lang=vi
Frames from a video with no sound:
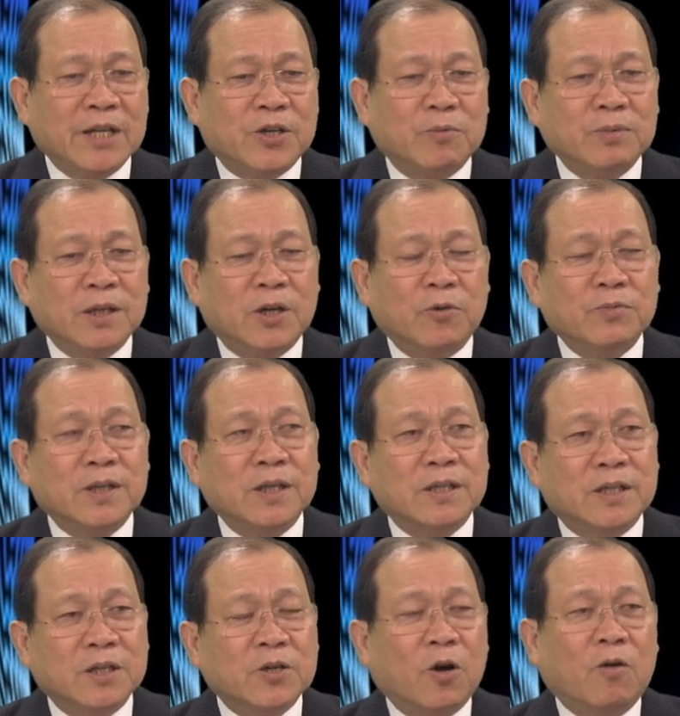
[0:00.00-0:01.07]
chủng ngừa ung thư
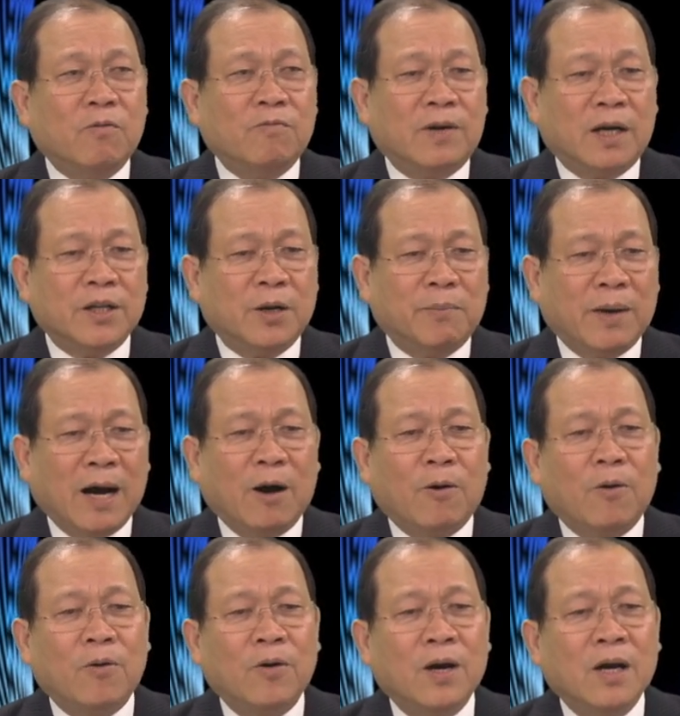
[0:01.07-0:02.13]
tử cung và dòng
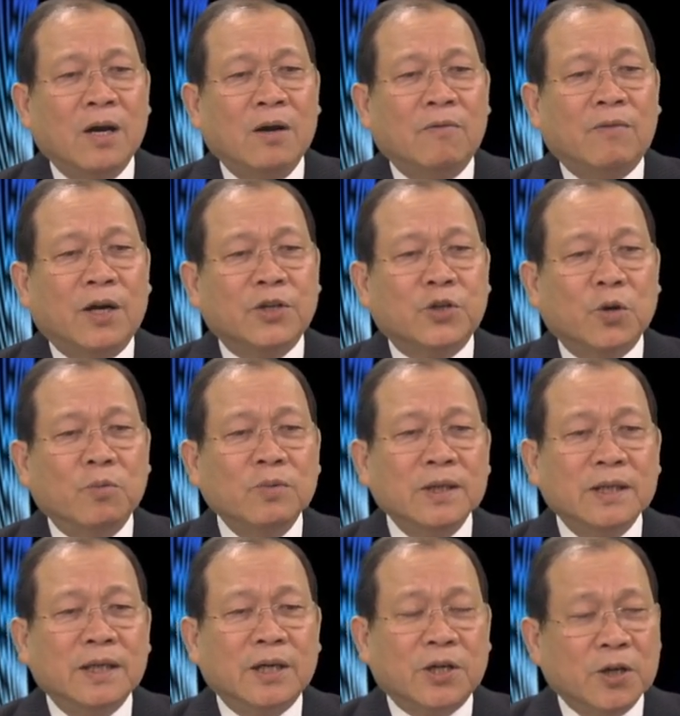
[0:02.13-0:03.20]
hầu và chủng
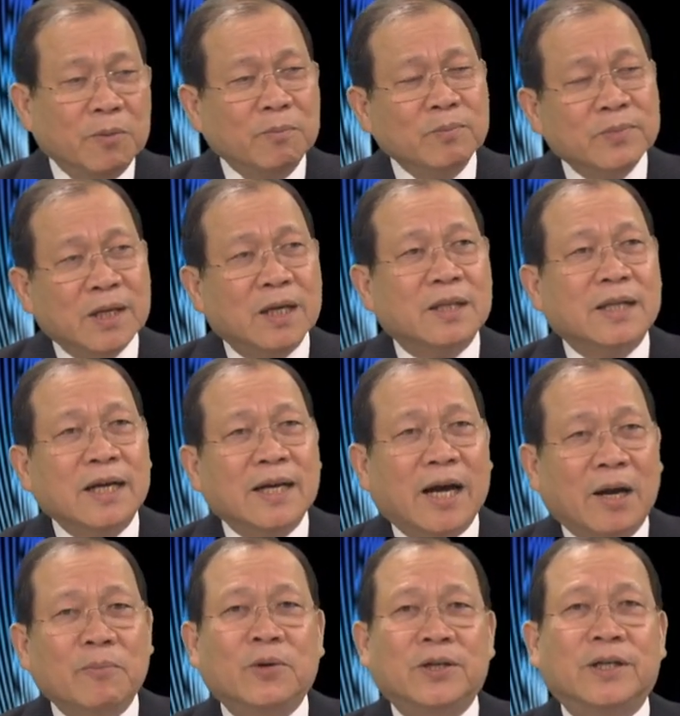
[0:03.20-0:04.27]
ngừa cúm thì tất
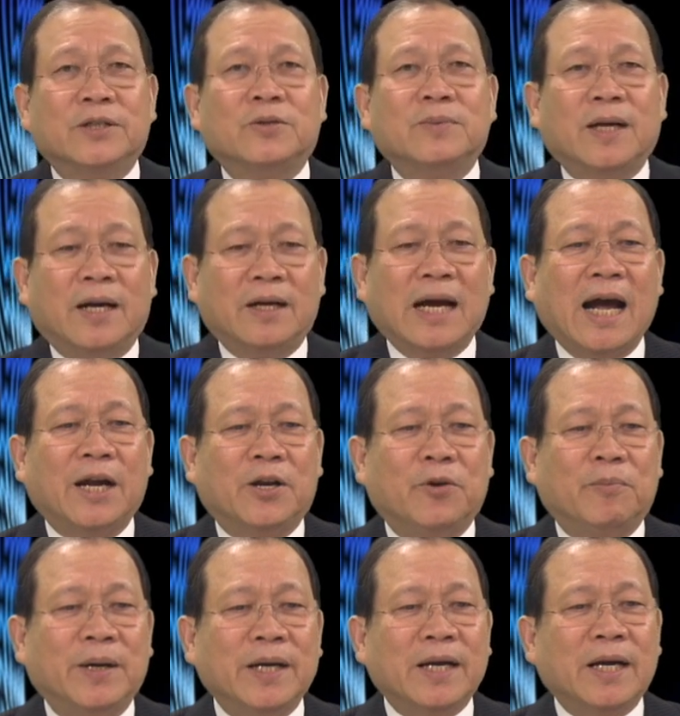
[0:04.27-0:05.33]
cả mọi người chúng ta ai đều
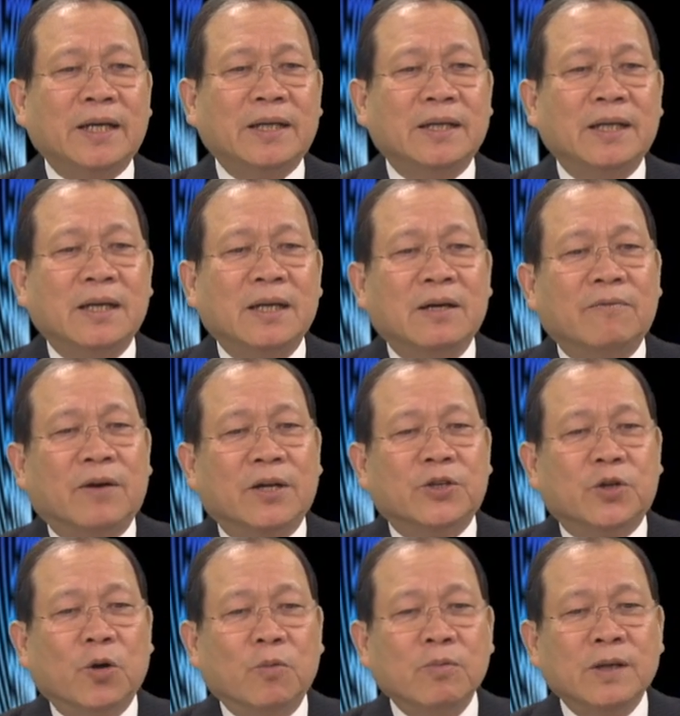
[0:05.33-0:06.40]
biết hết và
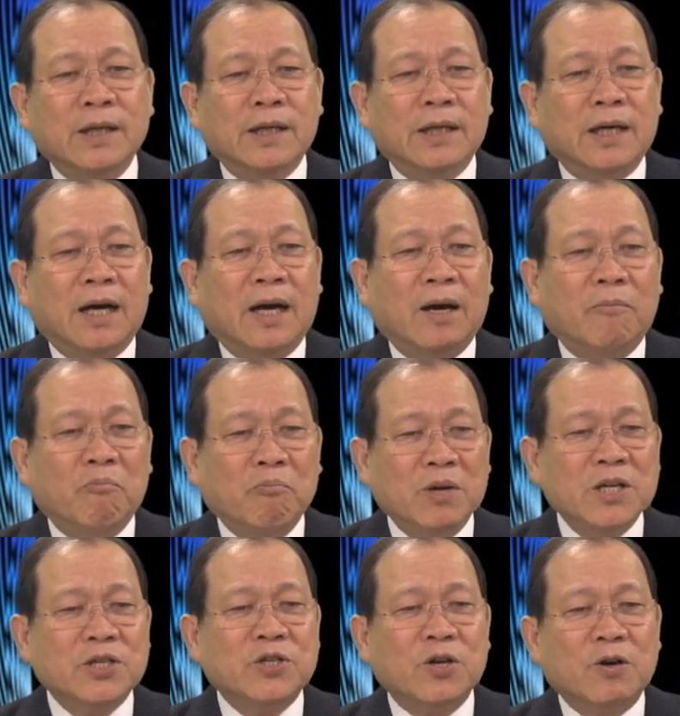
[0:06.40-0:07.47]
chủng ngừa
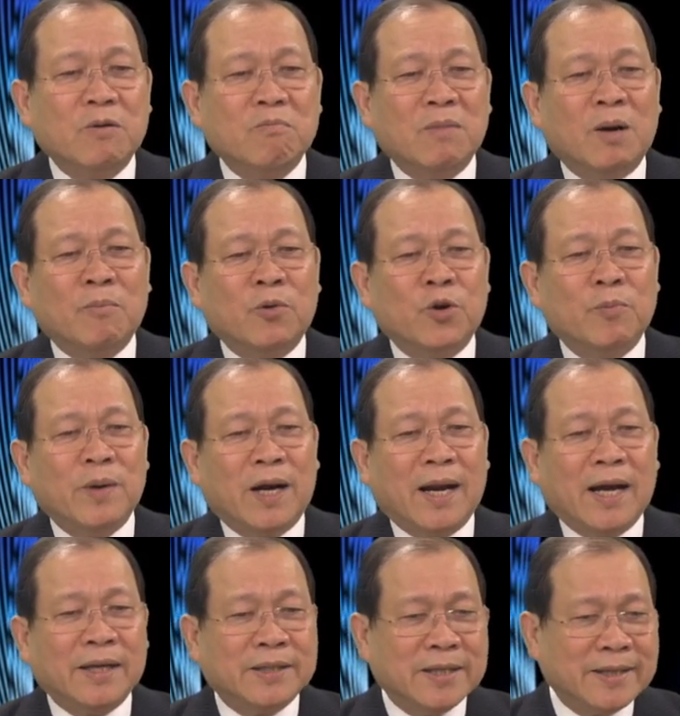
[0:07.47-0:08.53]
measles mumps
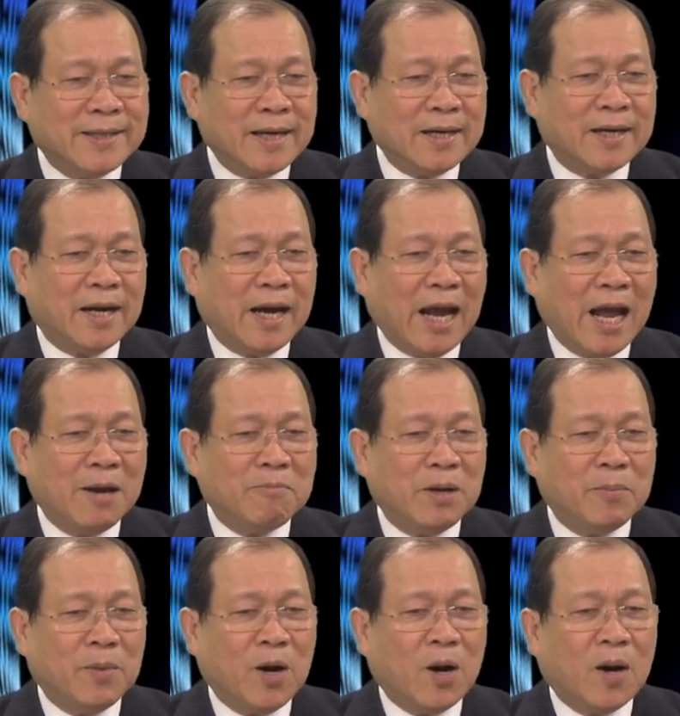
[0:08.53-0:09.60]
rubella viết tắt là
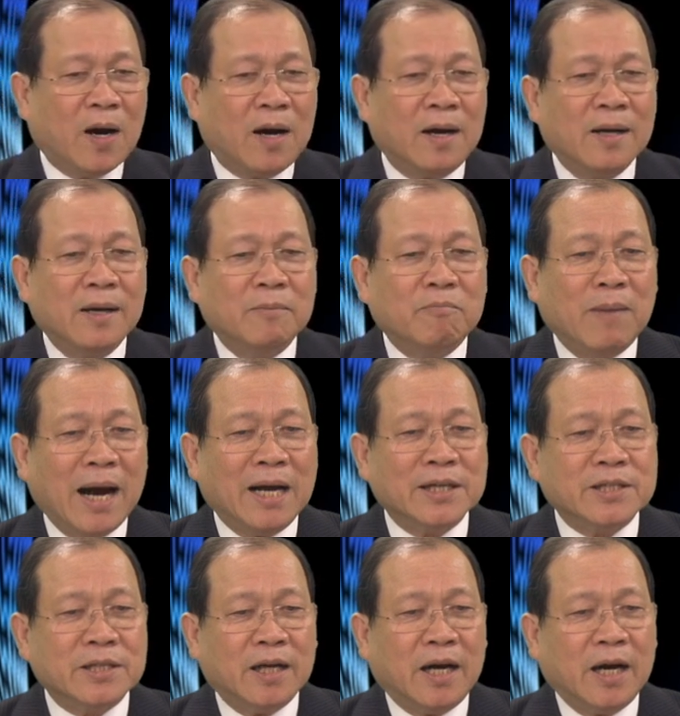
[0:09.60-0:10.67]
MMR ban
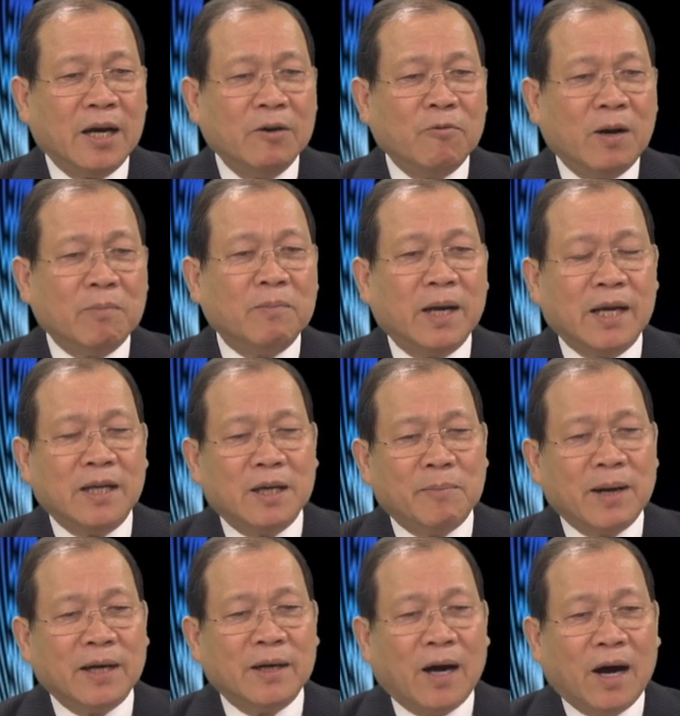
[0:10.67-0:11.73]
sởi quan bị và
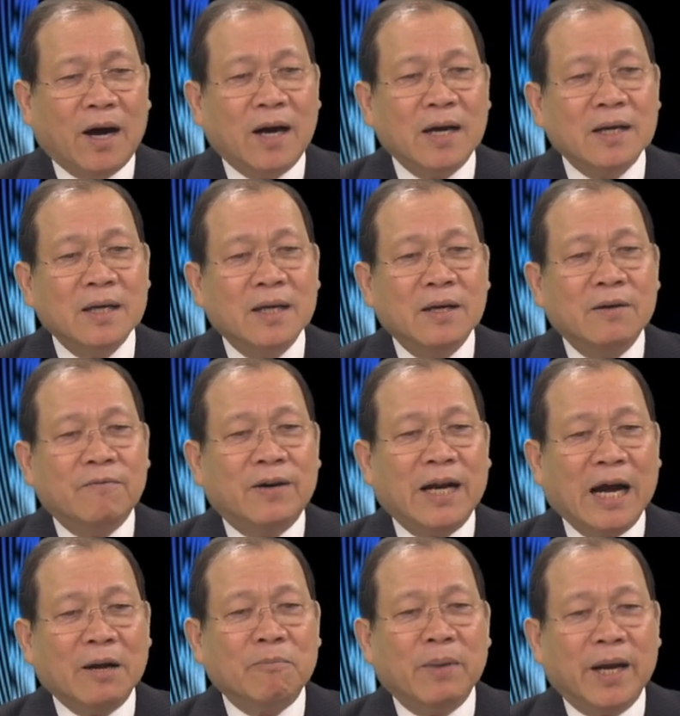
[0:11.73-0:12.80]
ban đỏ và
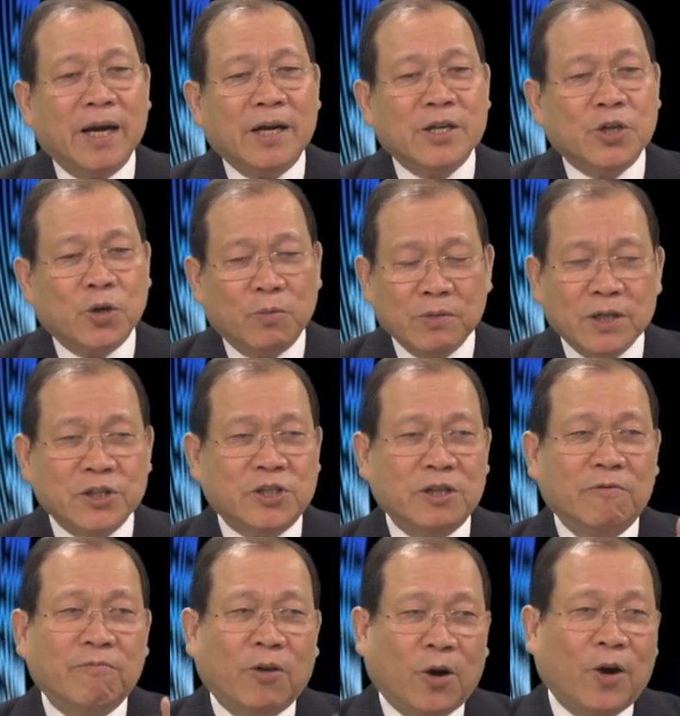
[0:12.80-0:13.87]
đặc biệt chủng ngừa
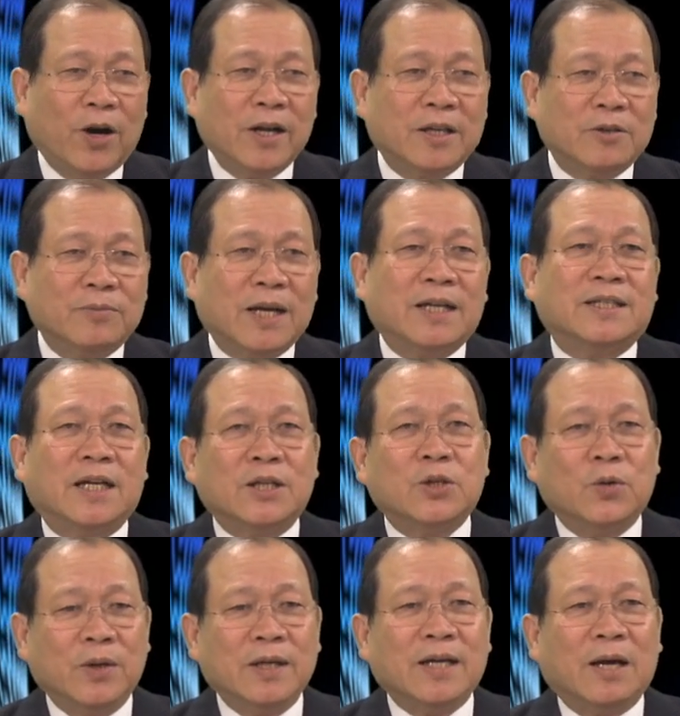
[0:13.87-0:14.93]
sưng phổi thì chúng ta sẽ
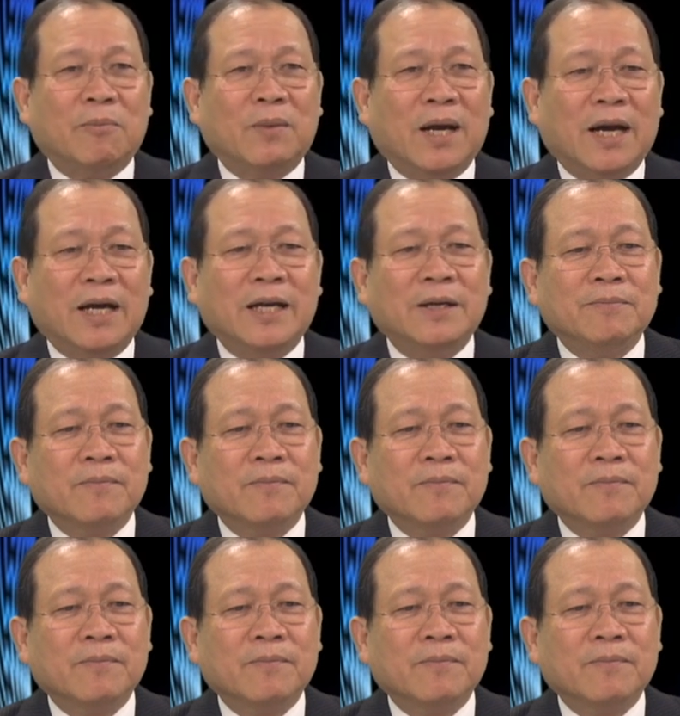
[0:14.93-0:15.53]
chú ý ngày hôm nay